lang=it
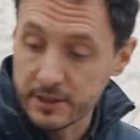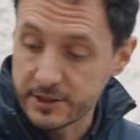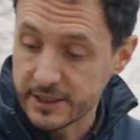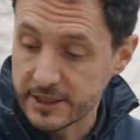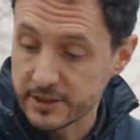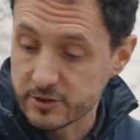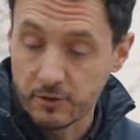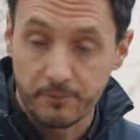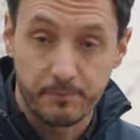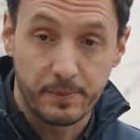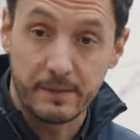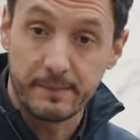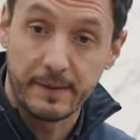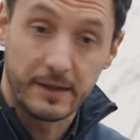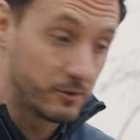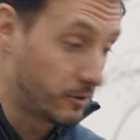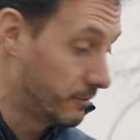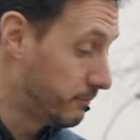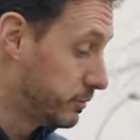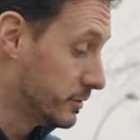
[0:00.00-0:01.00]
acceso
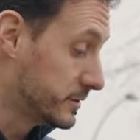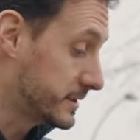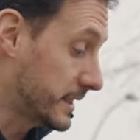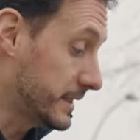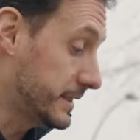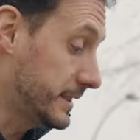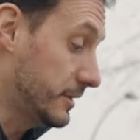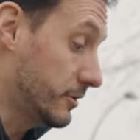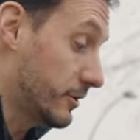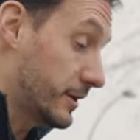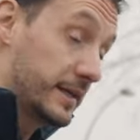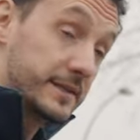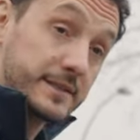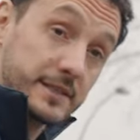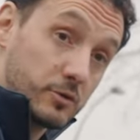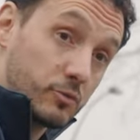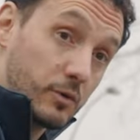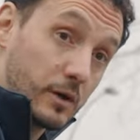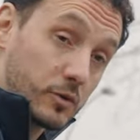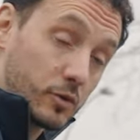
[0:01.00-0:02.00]
premendo il pulsantino che è
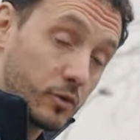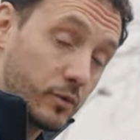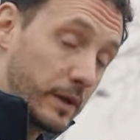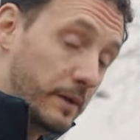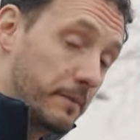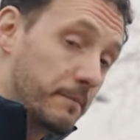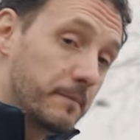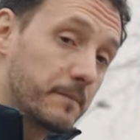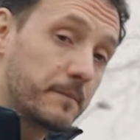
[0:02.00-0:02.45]
situato qui.